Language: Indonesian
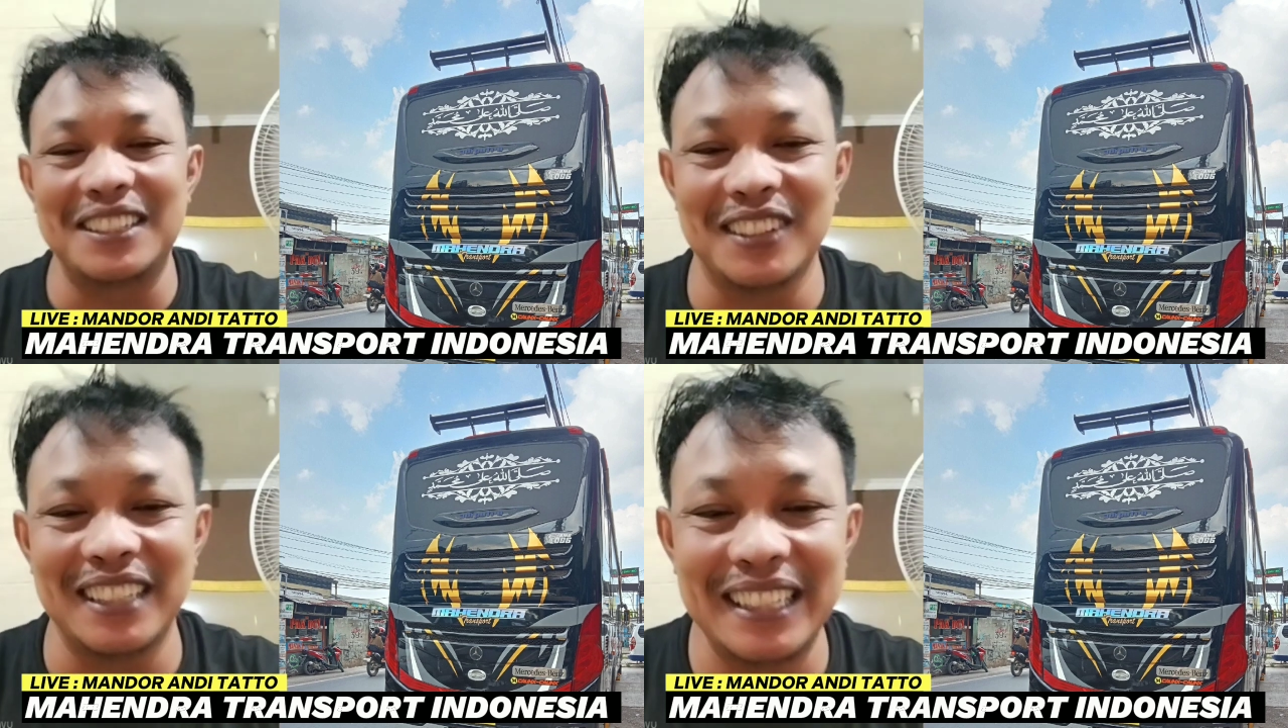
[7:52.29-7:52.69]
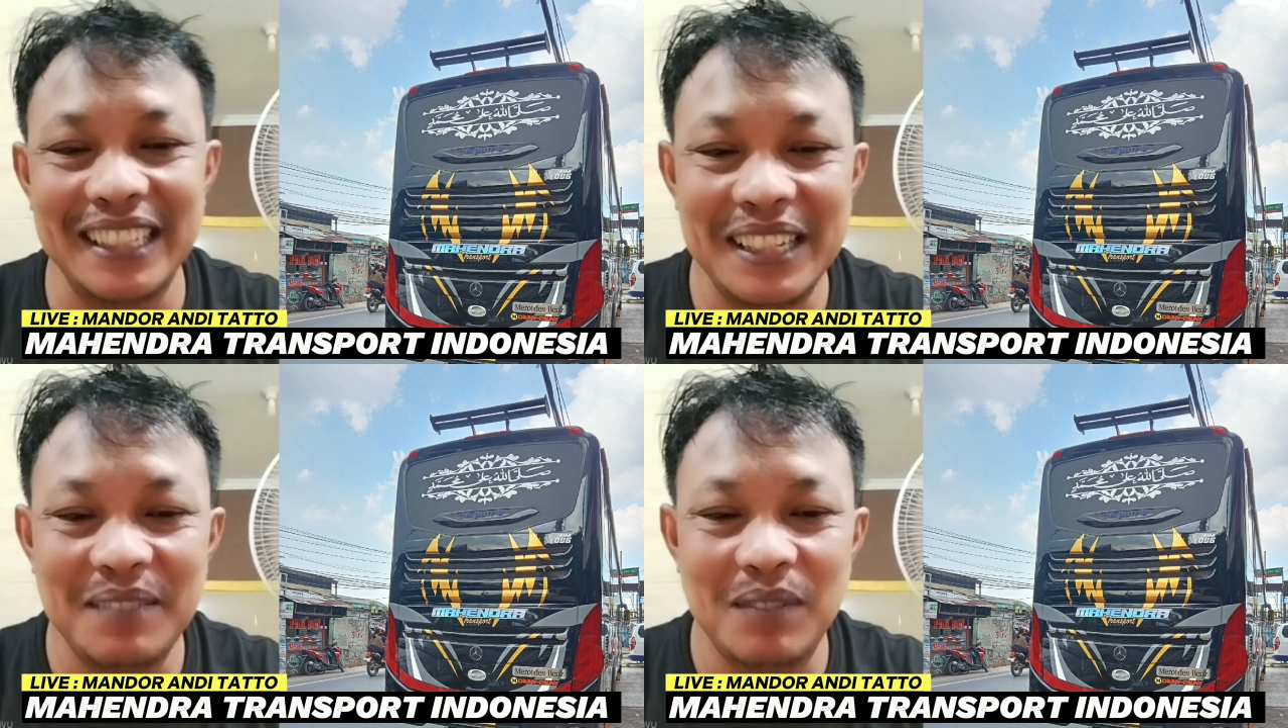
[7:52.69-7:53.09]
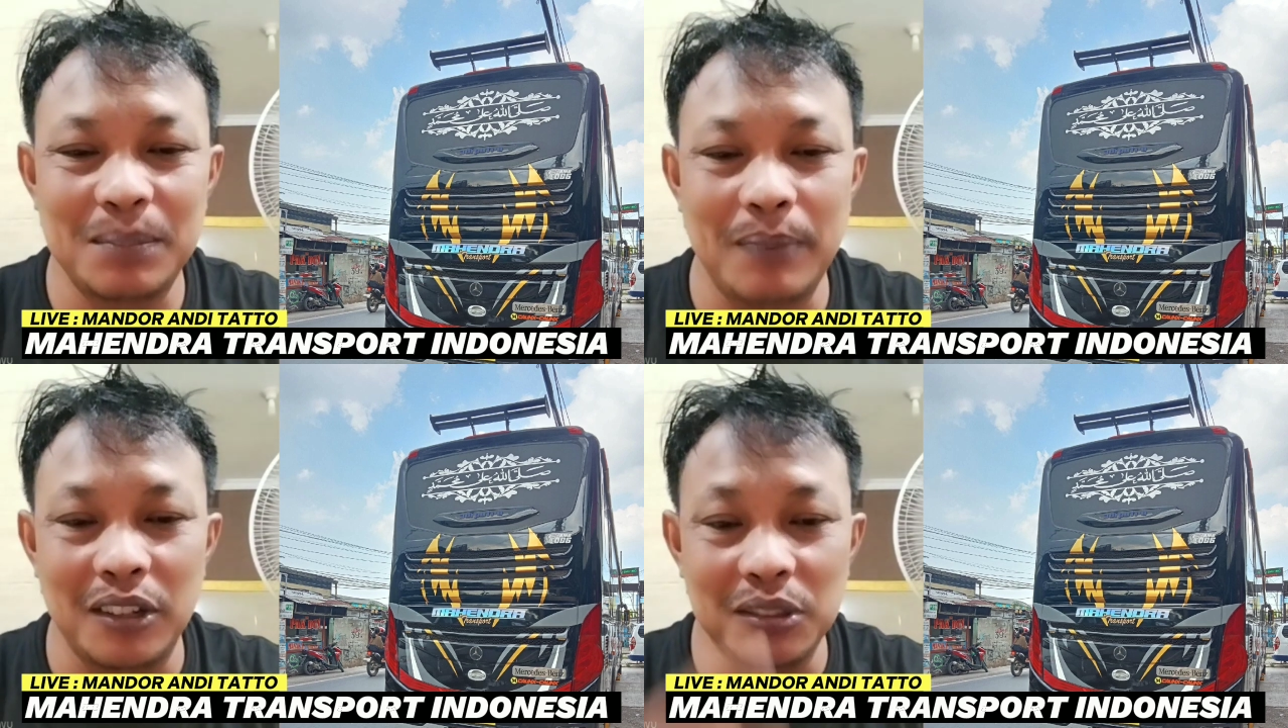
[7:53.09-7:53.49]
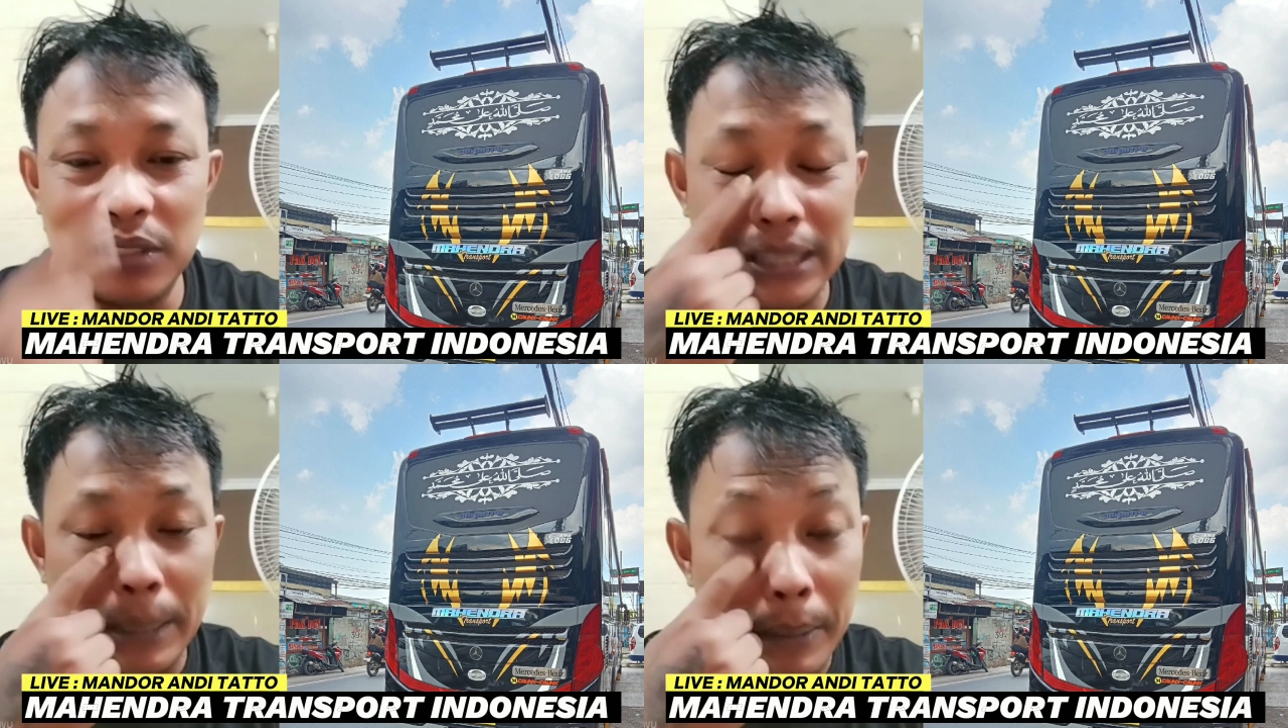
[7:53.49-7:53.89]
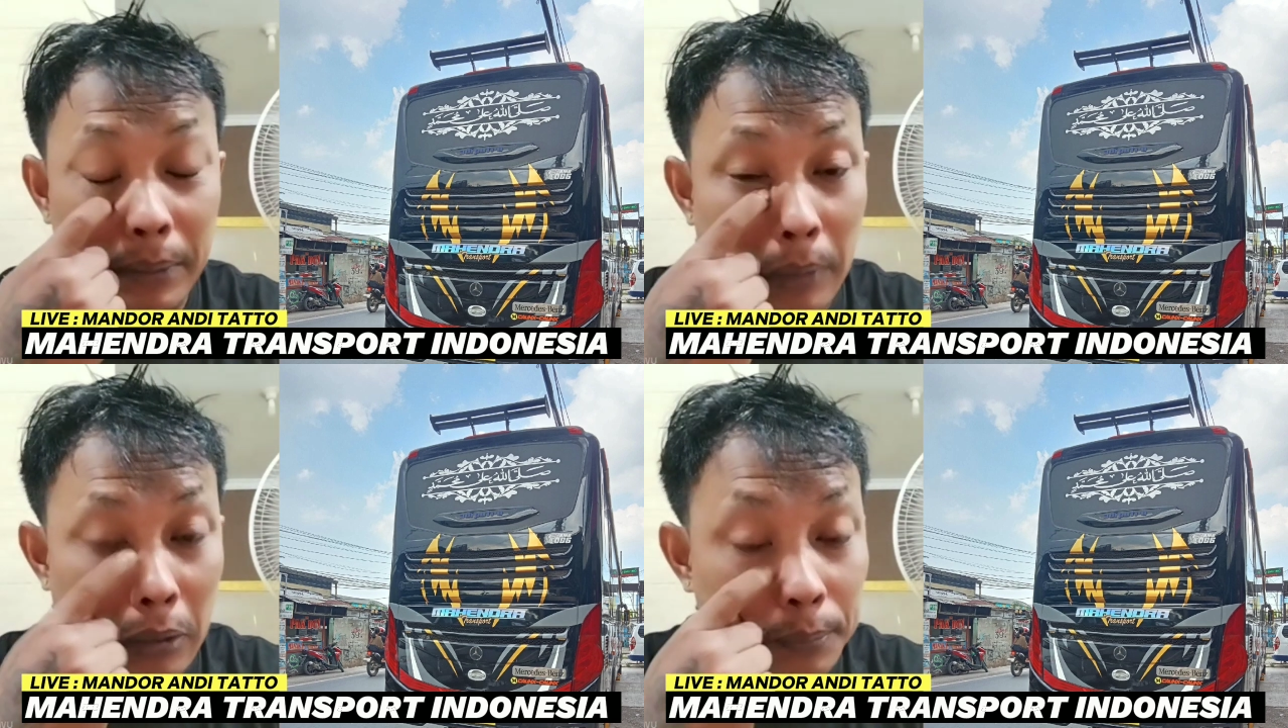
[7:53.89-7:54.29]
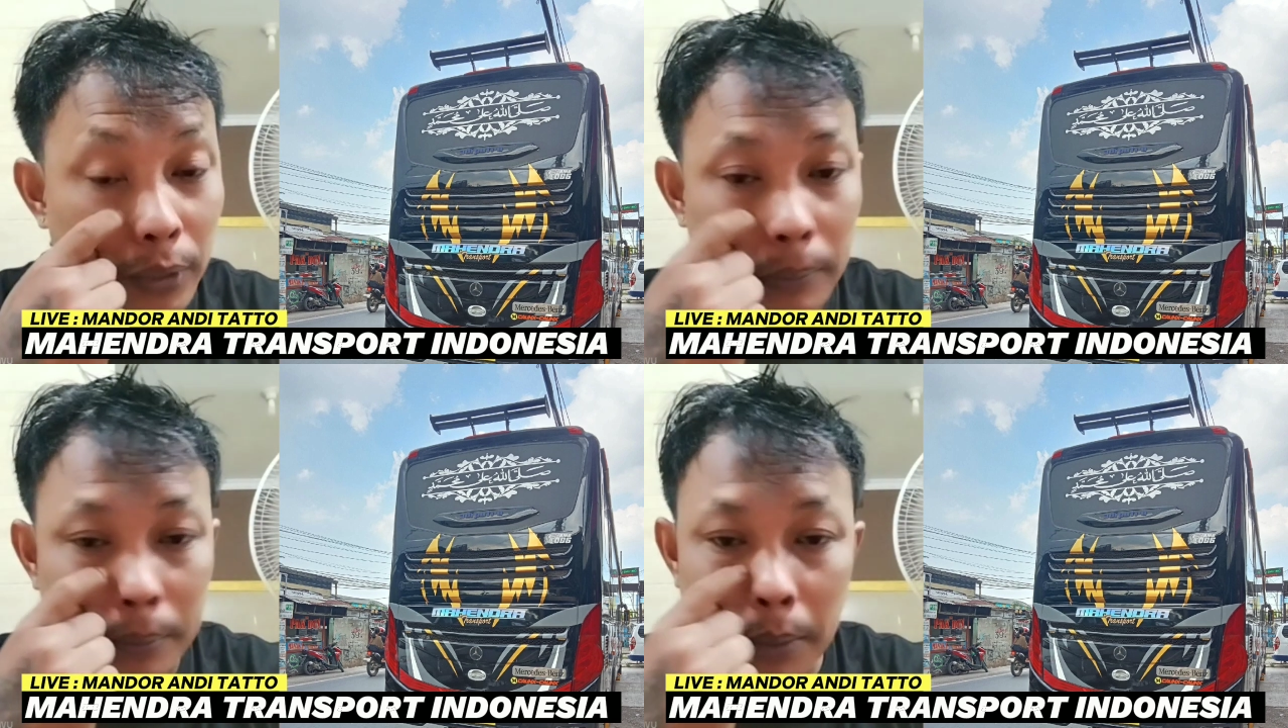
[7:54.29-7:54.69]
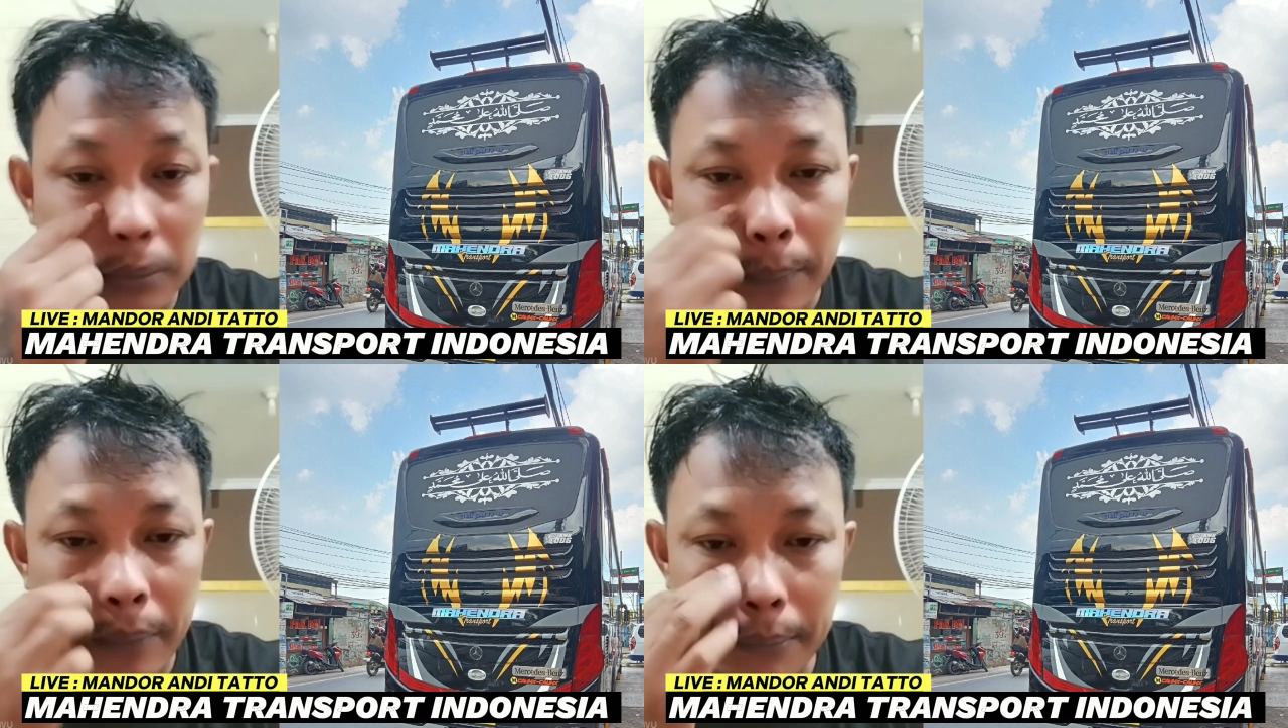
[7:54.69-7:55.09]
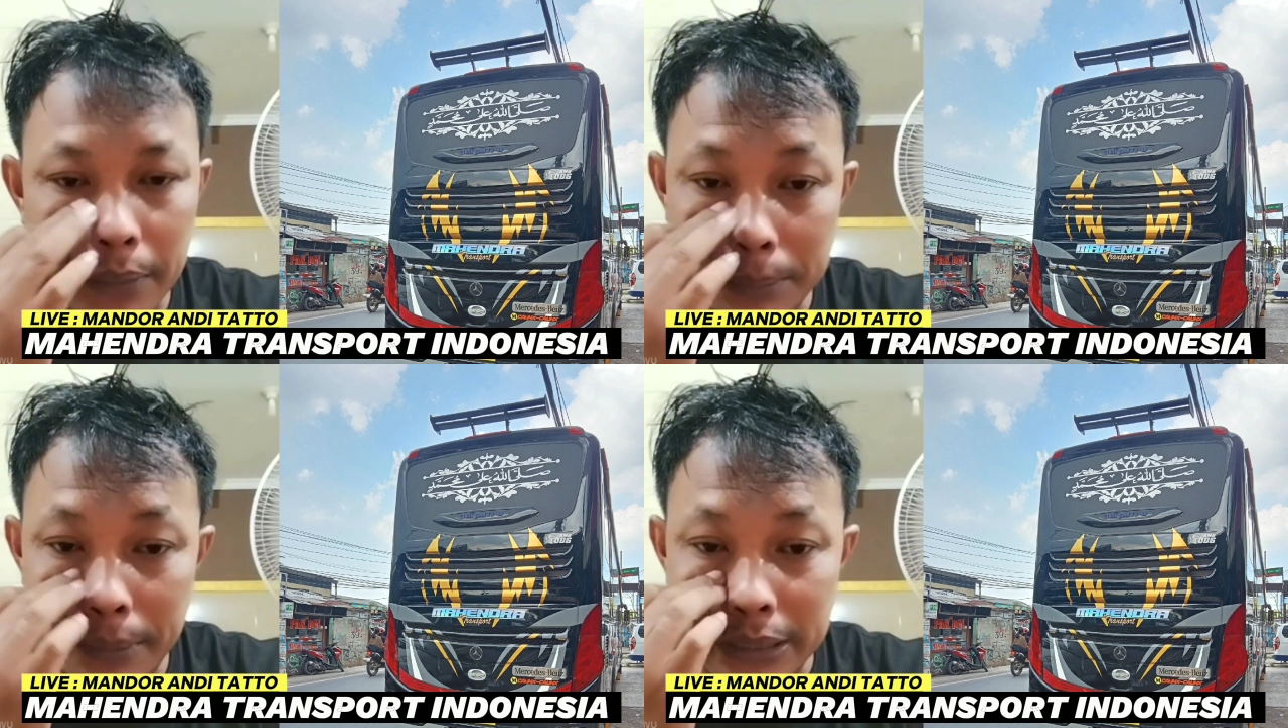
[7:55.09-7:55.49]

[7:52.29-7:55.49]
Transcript: mas bagus sudah sampai mas bagus belum belum sampai masih perjalanan